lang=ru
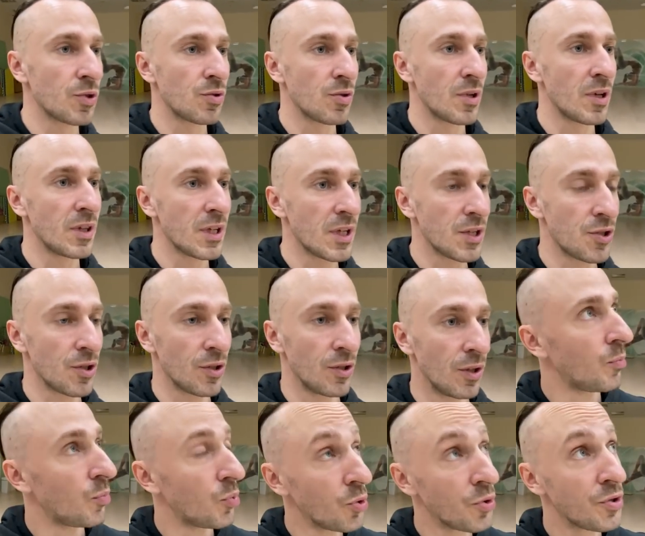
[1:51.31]
что я начал
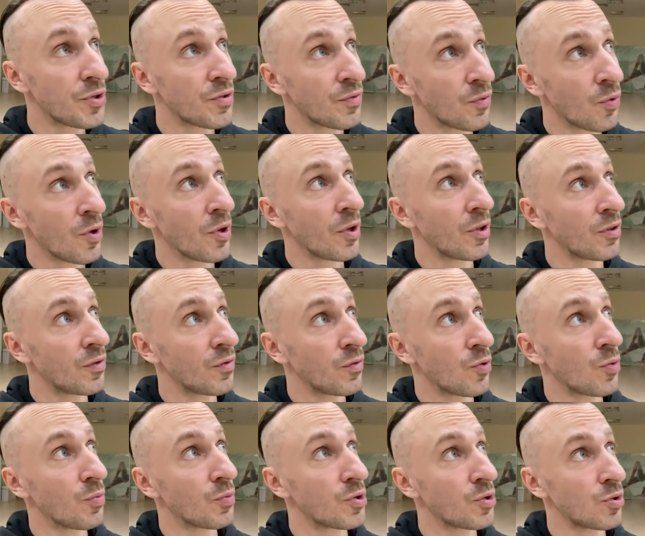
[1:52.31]
путь свой к
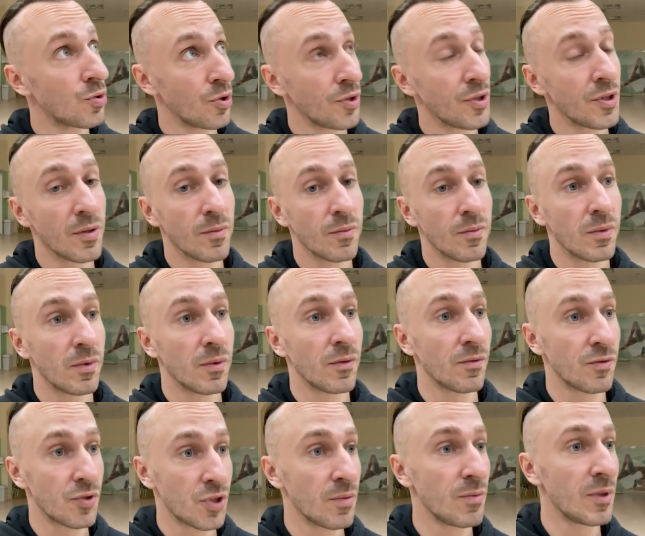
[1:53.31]
двум сотням
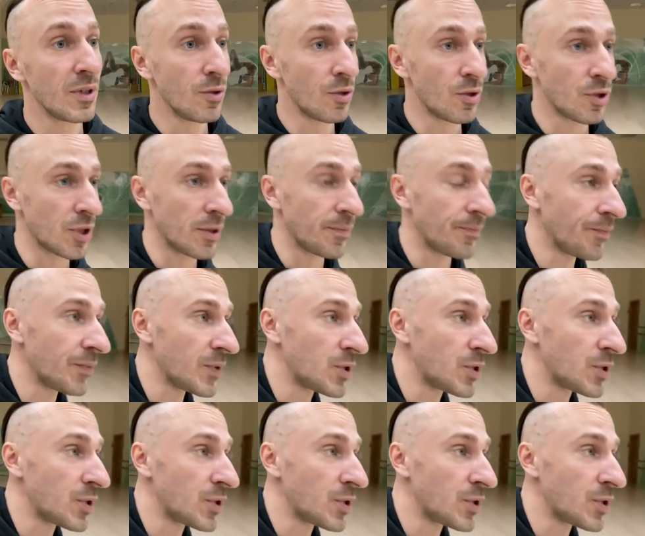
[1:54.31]
в жиме лежа.